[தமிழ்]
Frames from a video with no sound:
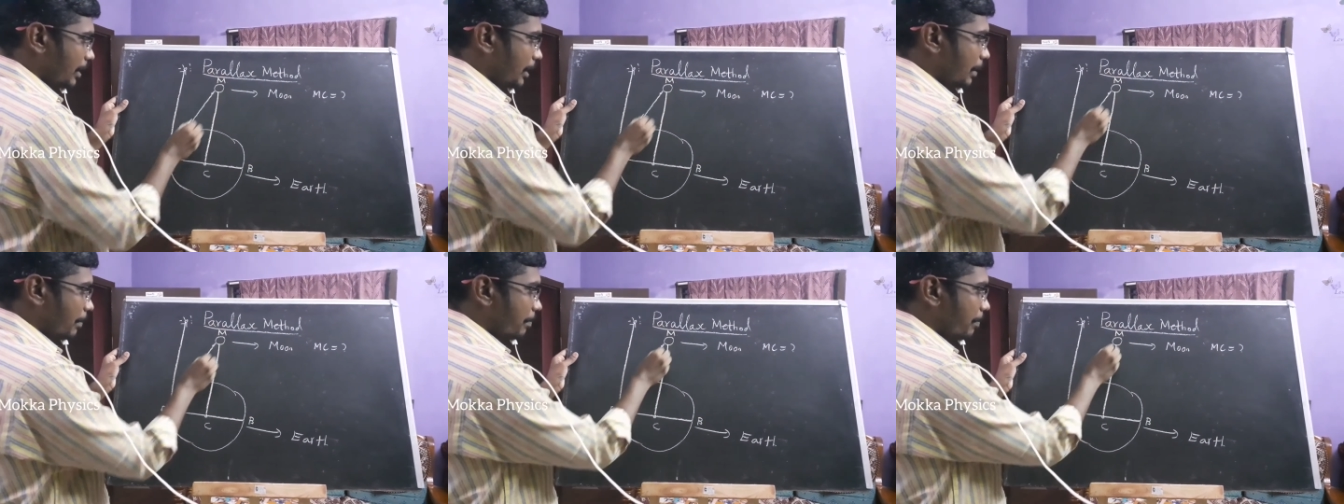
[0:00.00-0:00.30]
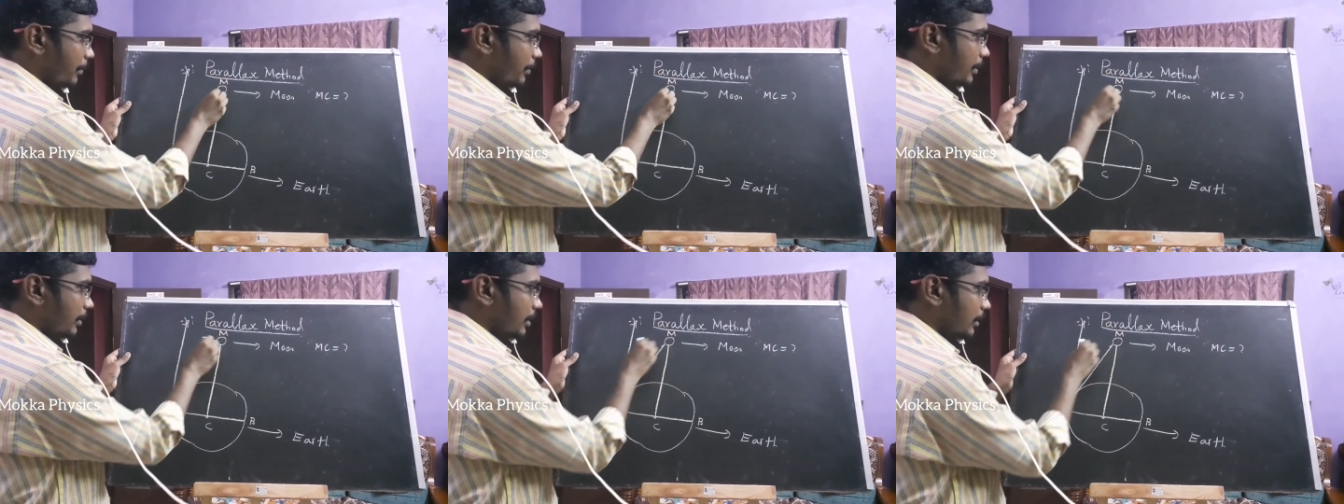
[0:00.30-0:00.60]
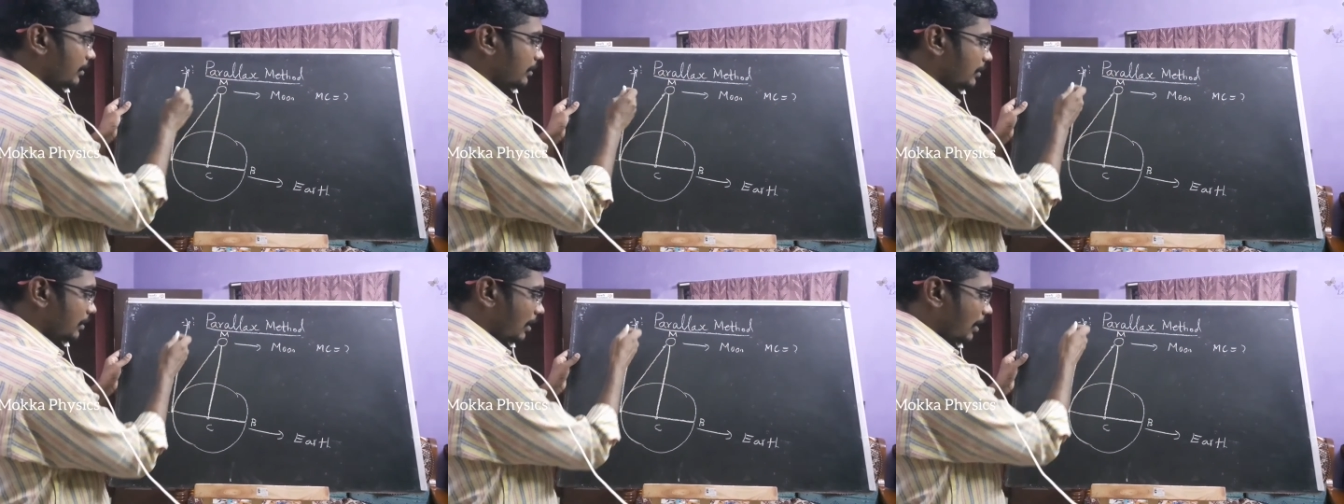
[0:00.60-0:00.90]
இப்போ இந்த
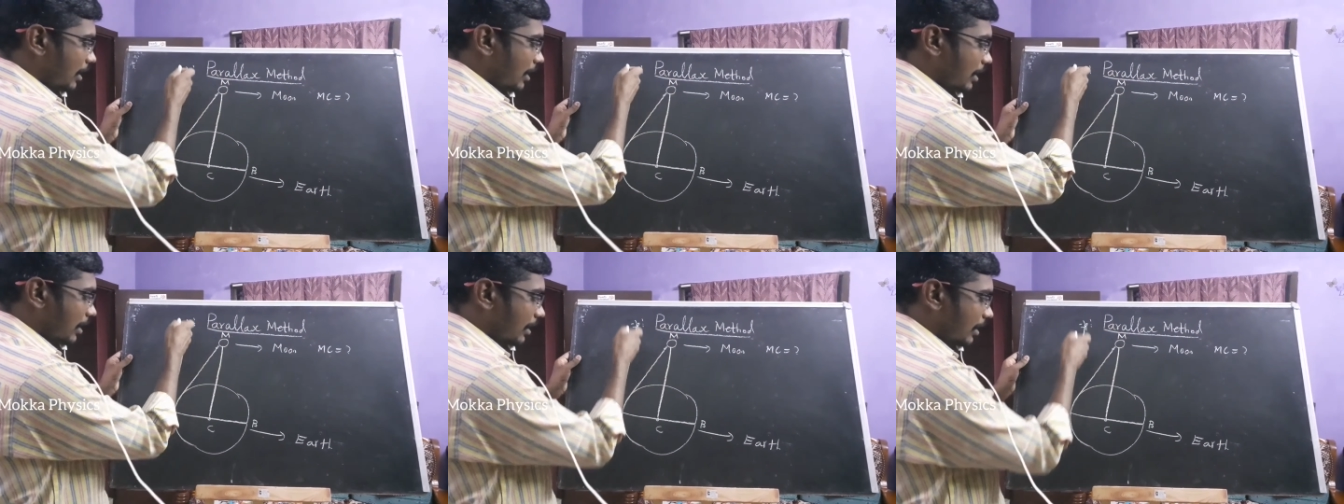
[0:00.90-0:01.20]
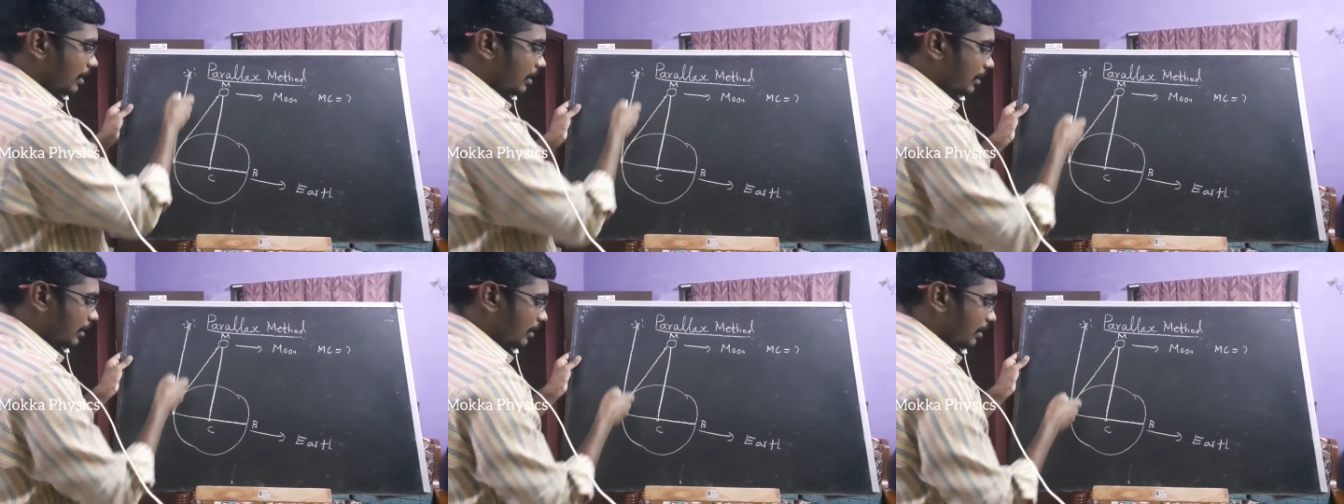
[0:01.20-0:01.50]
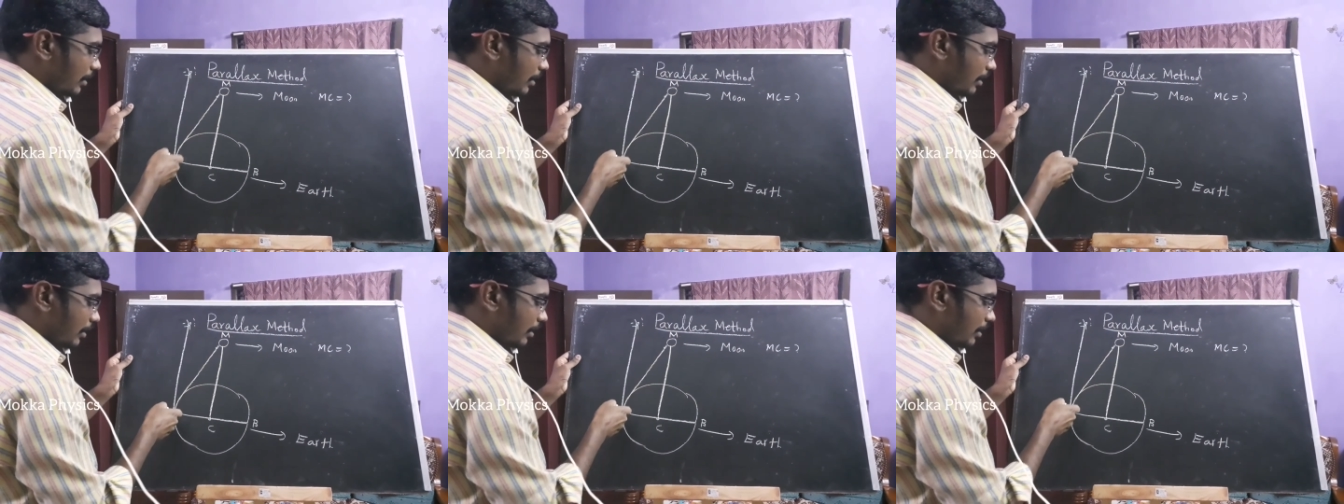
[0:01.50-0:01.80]
ஸ்டார் அந்த
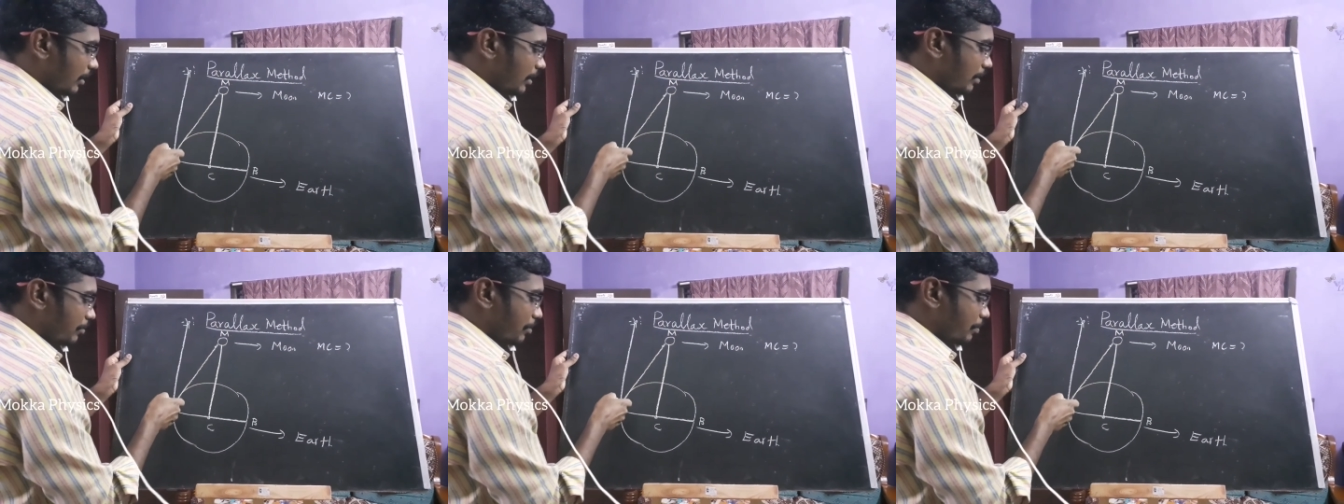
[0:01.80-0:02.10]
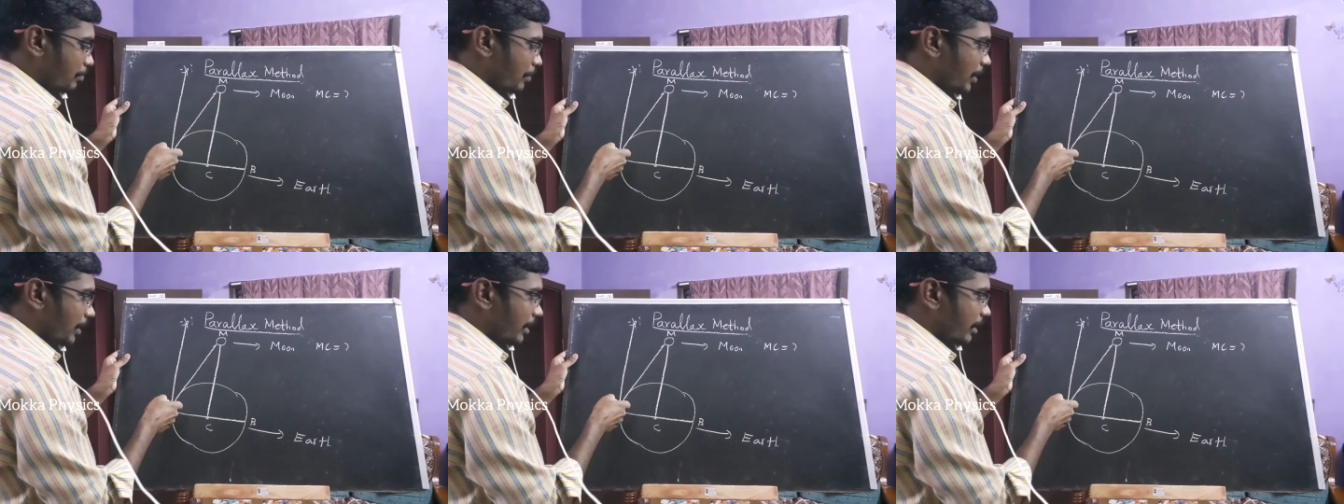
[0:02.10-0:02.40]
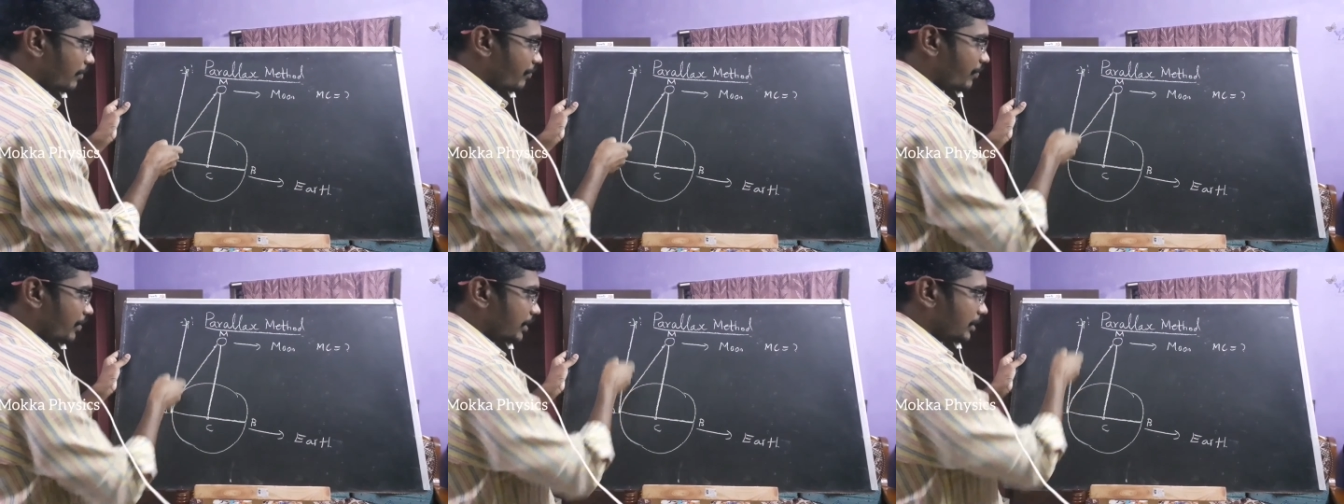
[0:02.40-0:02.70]
நம்ம பாய்
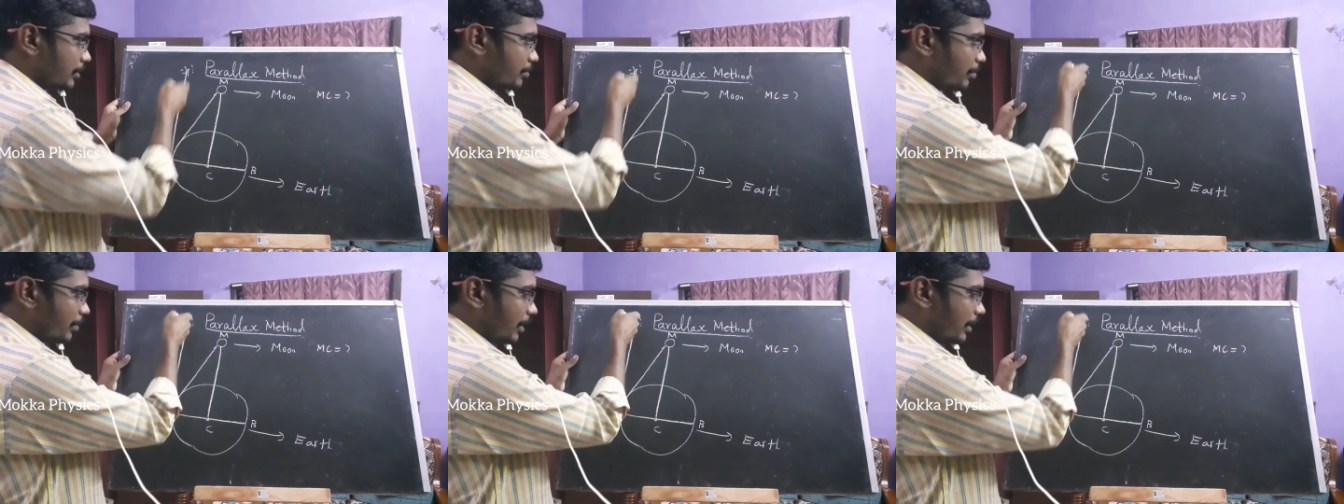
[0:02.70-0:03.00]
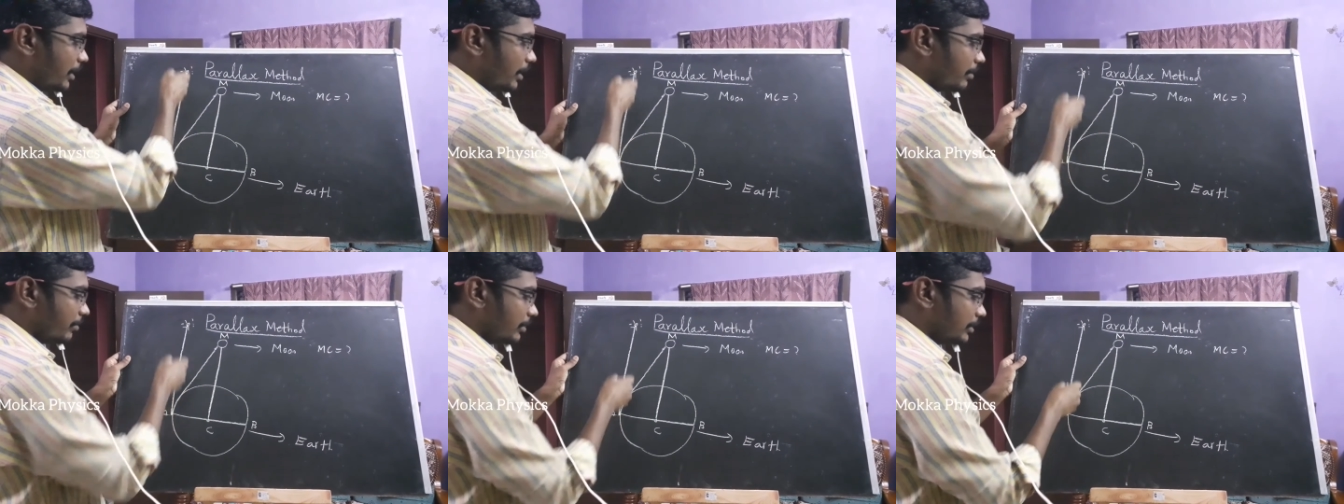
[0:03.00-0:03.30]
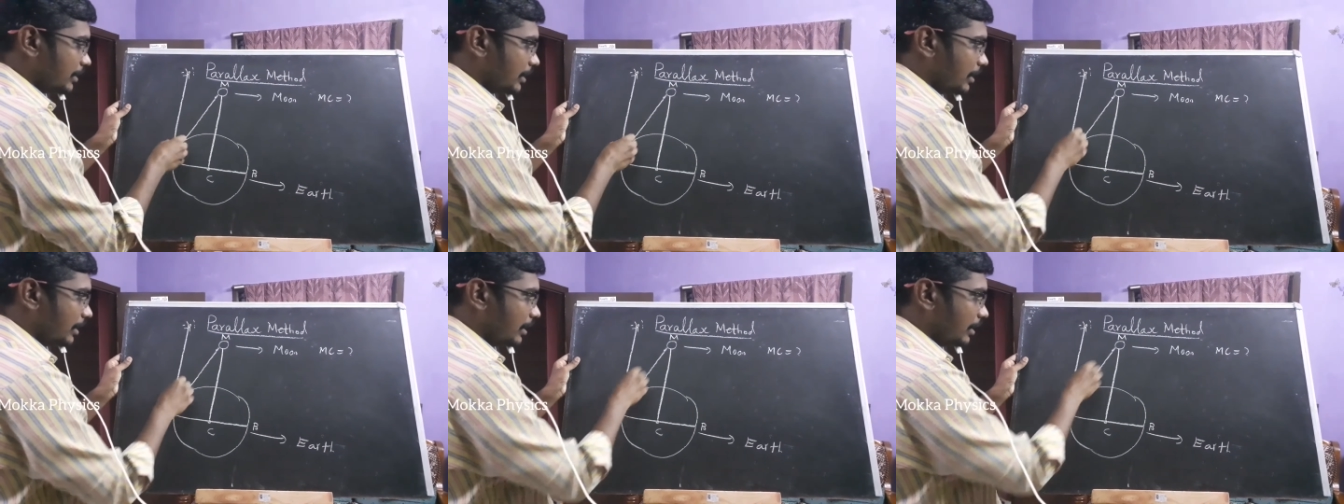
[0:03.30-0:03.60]
ரெஃபரன்ஸ் பாயிண்ட்டை
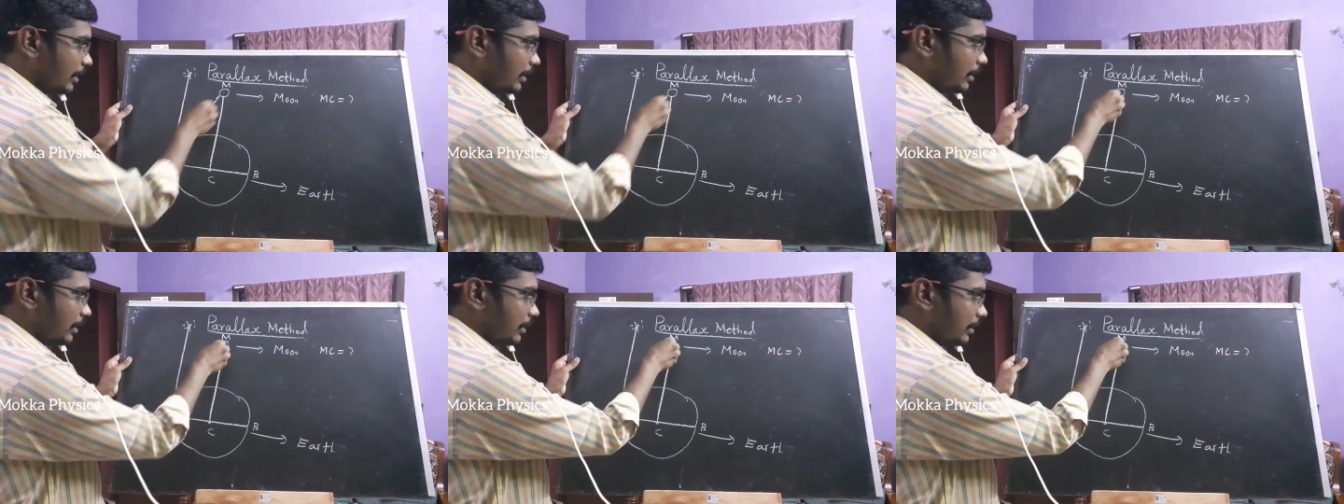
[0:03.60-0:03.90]
வச்சுக்கிட்டு